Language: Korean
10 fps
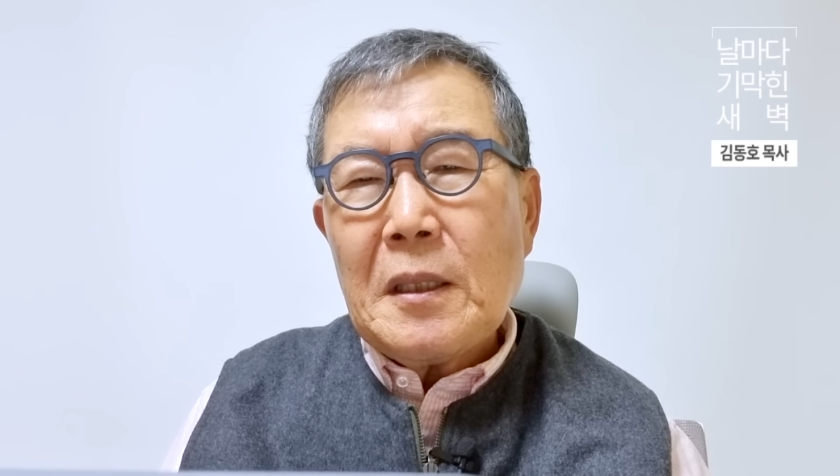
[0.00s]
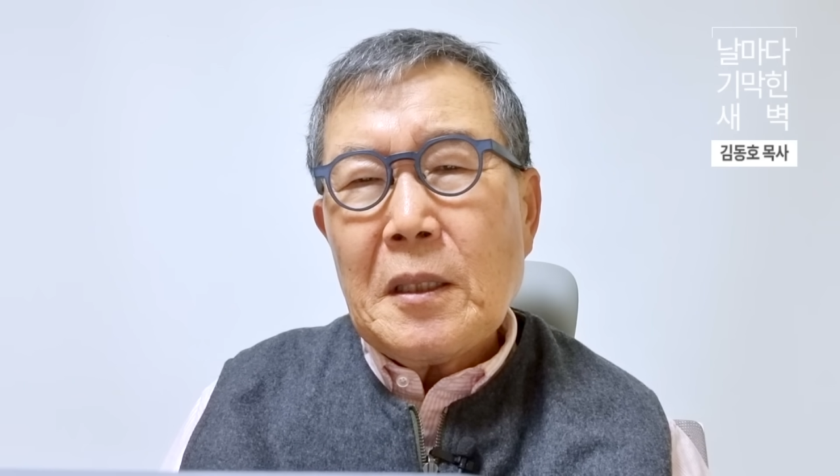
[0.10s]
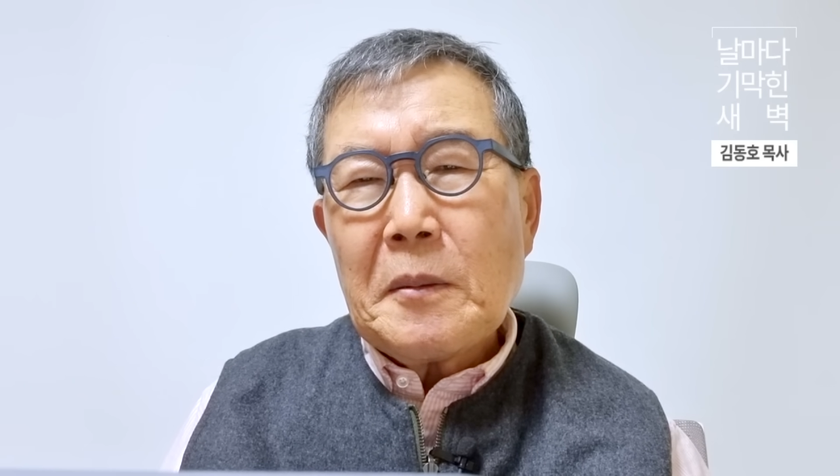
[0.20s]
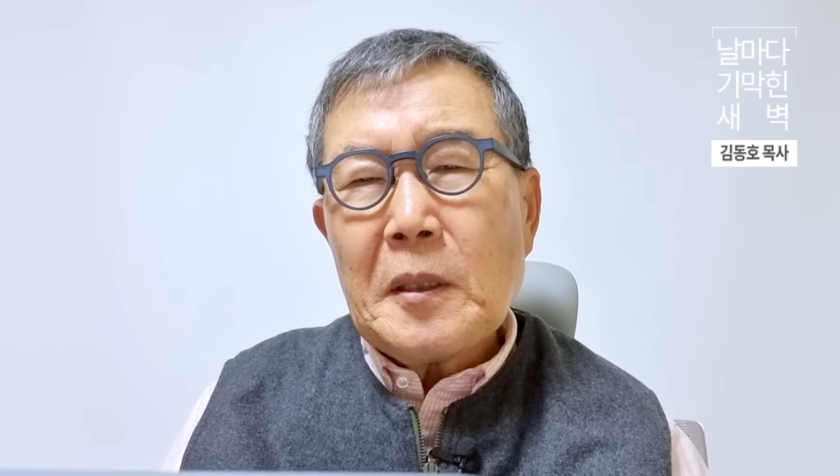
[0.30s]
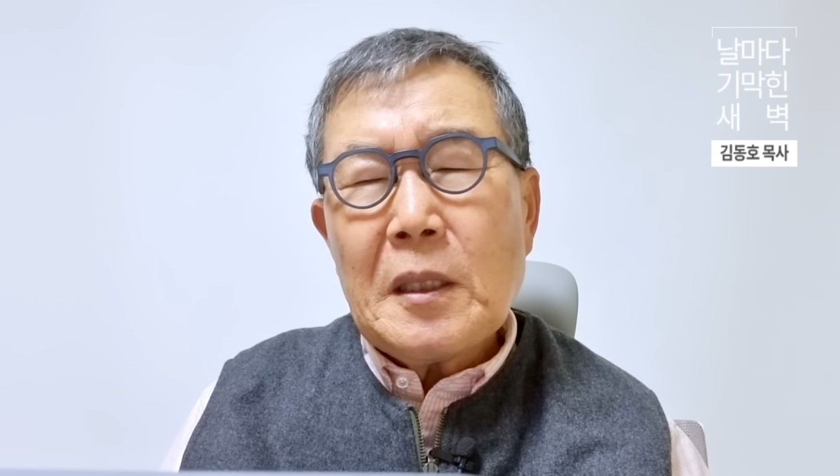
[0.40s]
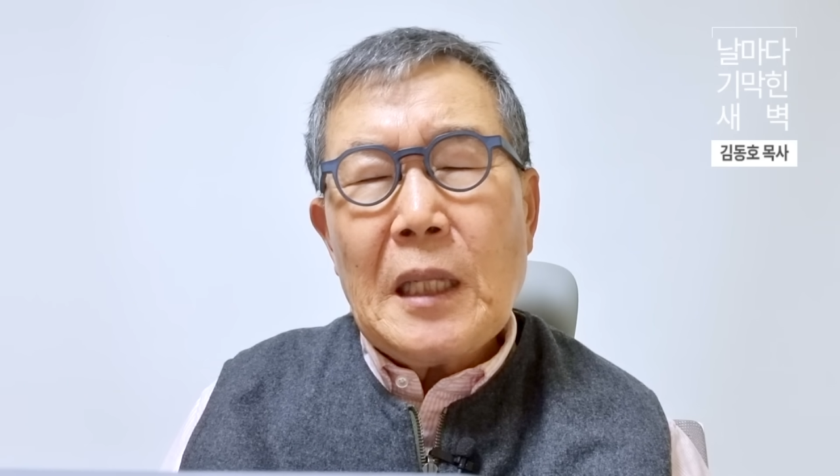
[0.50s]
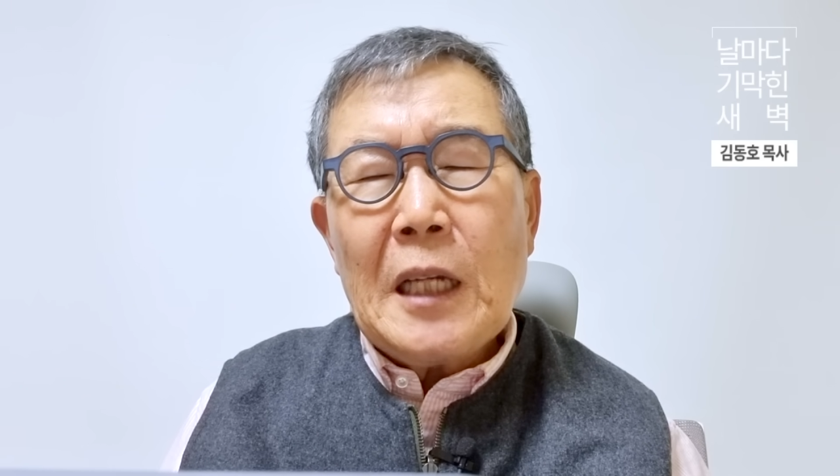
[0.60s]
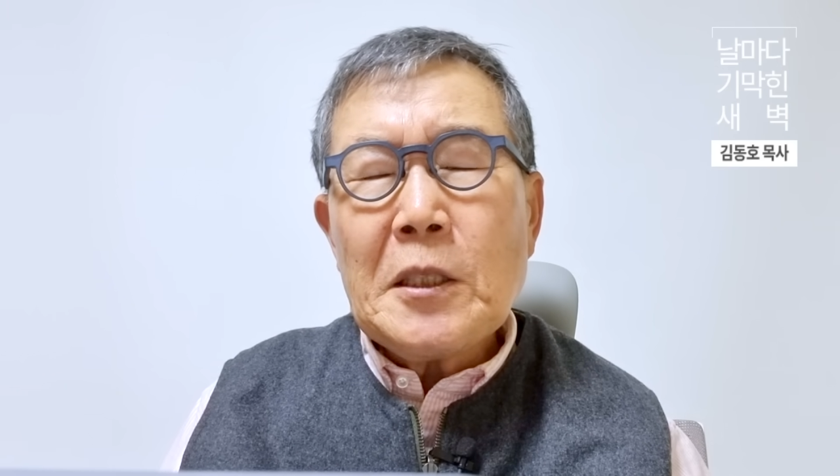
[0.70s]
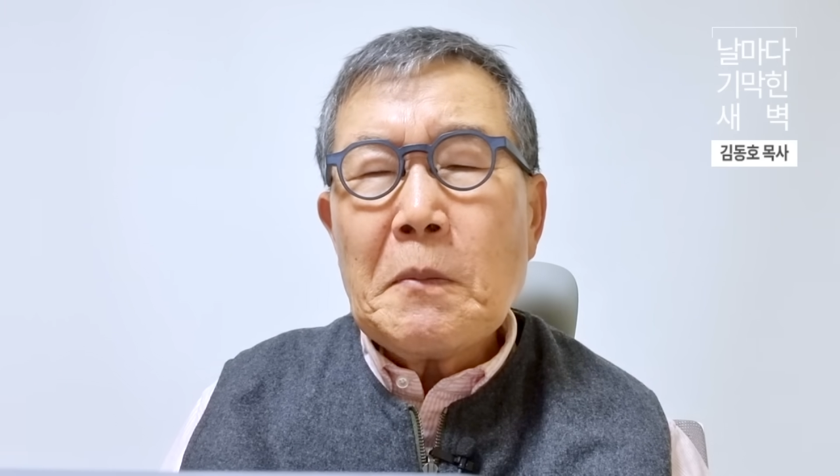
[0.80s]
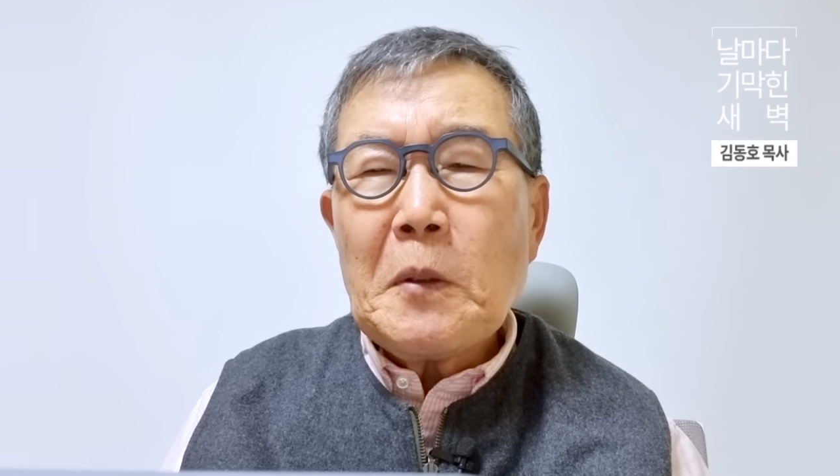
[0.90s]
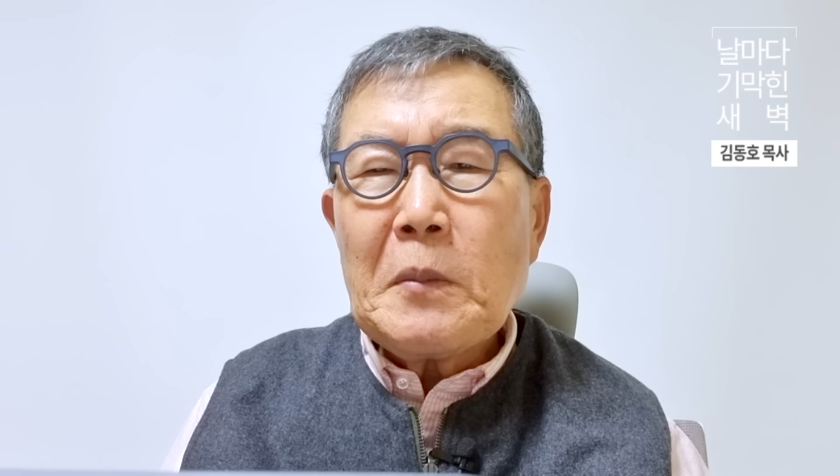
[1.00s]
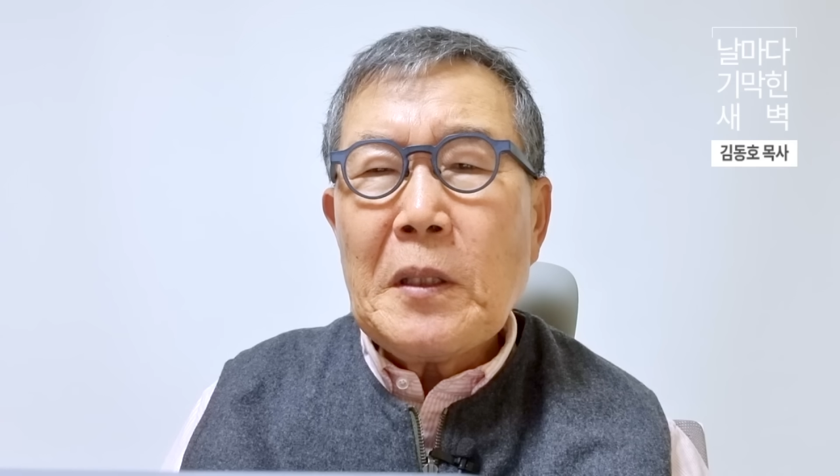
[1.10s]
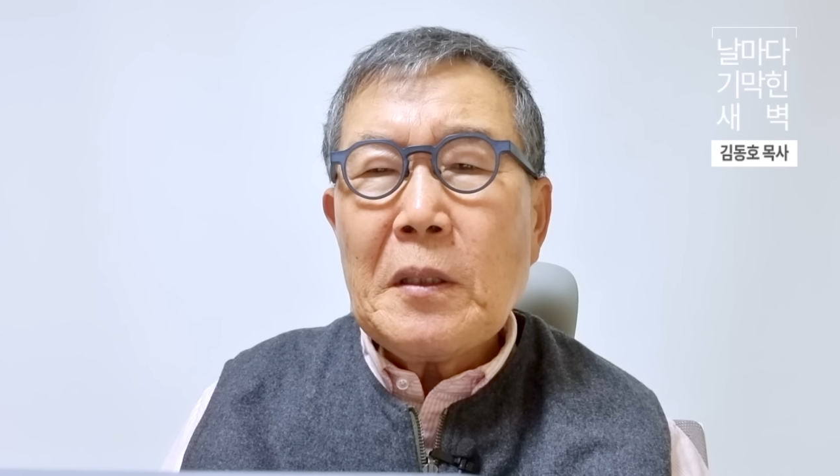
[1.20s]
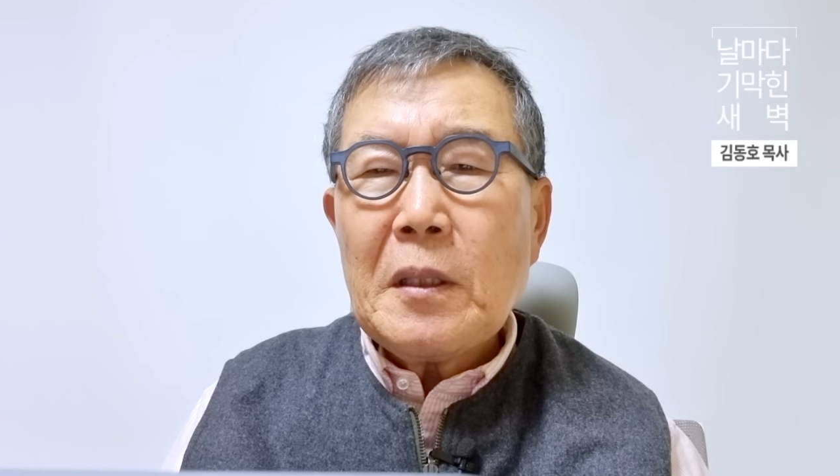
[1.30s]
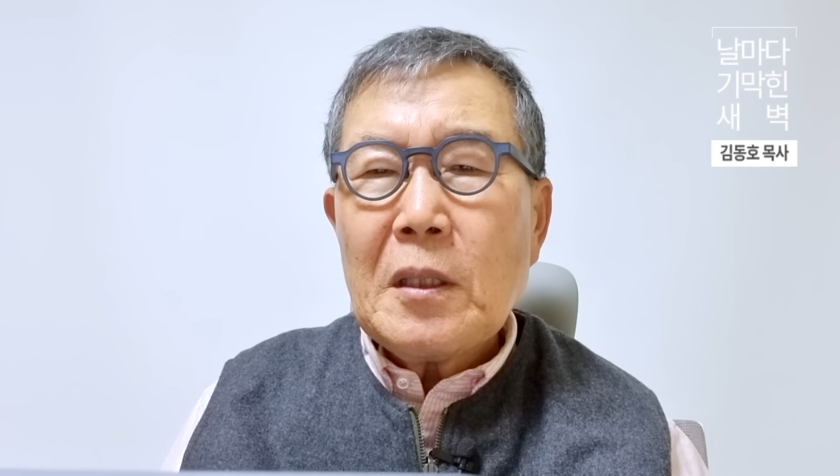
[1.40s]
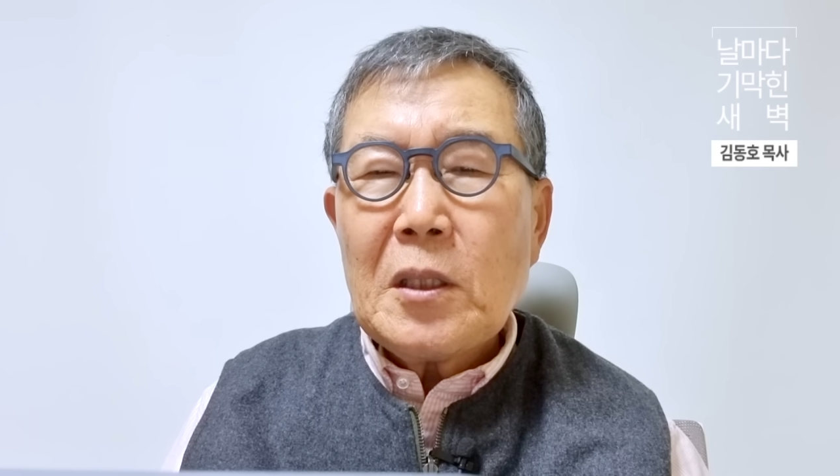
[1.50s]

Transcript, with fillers: 이렇게 따져보면